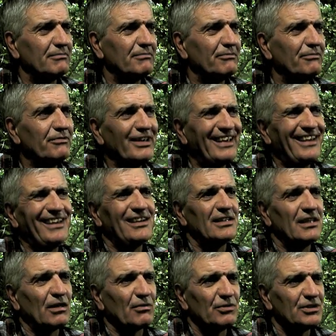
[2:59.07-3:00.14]
viene
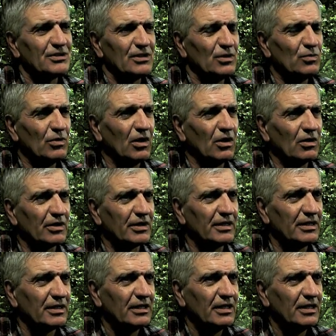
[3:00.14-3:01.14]
da questi luoghi